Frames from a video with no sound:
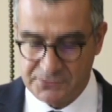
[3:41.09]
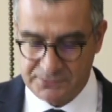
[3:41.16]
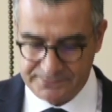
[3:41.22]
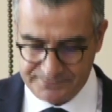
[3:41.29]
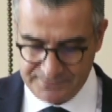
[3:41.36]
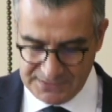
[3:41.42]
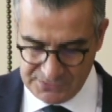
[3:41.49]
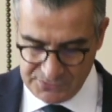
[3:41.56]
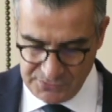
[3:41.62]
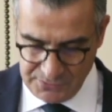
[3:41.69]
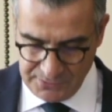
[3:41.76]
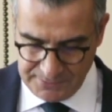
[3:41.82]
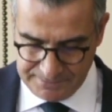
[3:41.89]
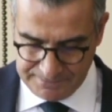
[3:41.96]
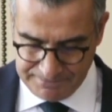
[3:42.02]
لذا
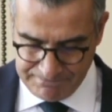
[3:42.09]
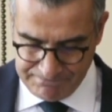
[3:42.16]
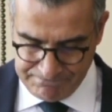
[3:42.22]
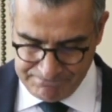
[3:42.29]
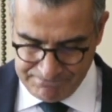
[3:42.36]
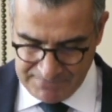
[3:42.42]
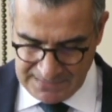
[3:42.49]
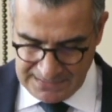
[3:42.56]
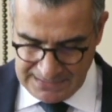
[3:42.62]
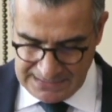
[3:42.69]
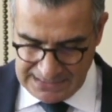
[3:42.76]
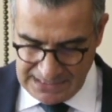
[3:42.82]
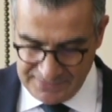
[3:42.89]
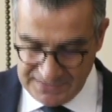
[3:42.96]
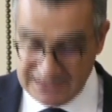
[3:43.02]
فإن
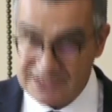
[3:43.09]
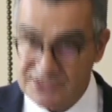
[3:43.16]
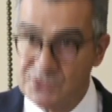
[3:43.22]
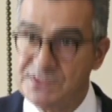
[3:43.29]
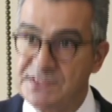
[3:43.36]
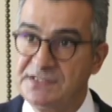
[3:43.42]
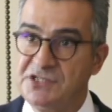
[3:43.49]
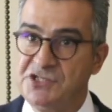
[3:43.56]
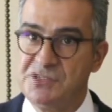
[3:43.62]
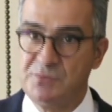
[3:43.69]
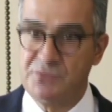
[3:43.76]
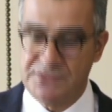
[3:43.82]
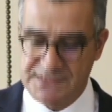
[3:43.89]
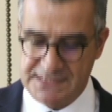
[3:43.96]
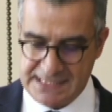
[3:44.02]
نحن في
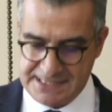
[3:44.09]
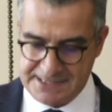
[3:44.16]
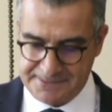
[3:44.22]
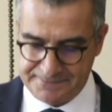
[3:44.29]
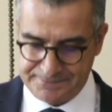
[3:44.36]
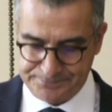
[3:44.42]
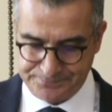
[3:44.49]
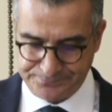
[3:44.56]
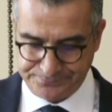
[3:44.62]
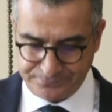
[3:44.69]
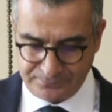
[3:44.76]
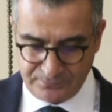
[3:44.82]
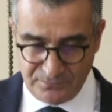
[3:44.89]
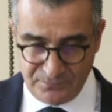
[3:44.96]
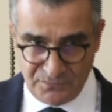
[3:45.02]
تطور دائم في
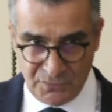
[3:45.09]
سبيل